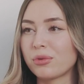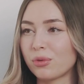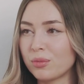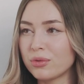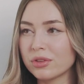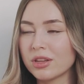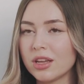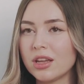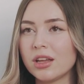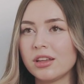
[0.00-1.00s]
пробуй.
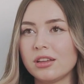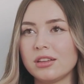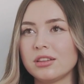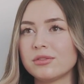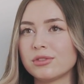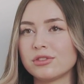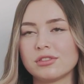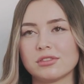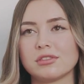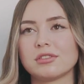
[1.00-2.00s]
И
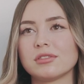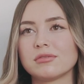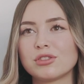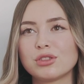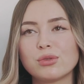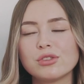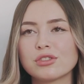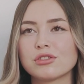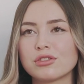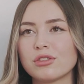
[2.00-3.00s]
вот э,
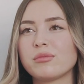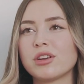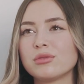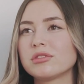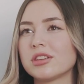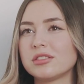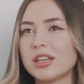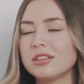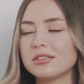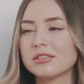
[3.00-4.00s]
точно, что я могу
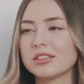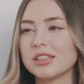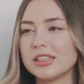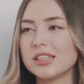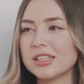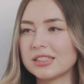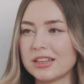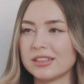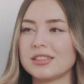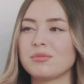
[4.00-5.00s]
сказать,
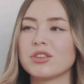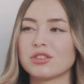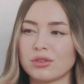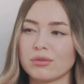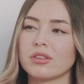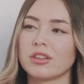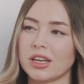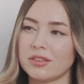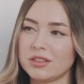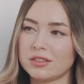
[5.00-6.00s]
если тебе что-то
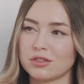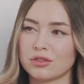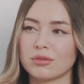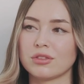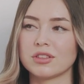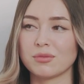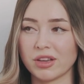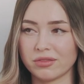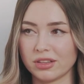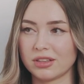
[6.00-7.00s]
нравится, что-то
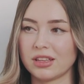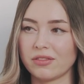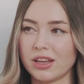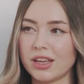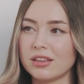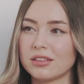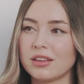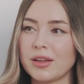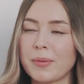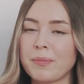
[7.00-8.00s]
тебя вдохновляет,
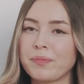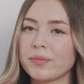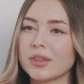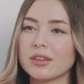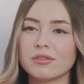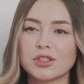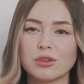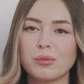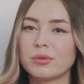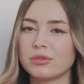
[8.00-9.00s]

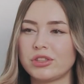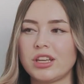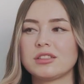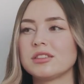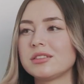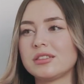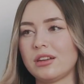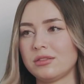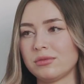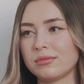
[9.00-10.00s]
все получается не
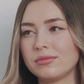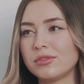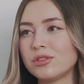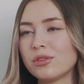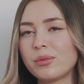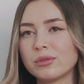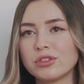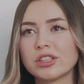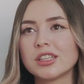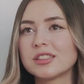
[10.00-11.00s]
сразу, все
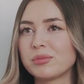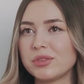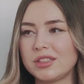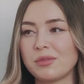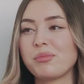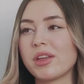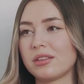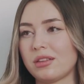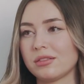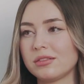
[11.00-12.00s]
получается
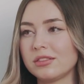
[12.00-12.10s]
постепенно.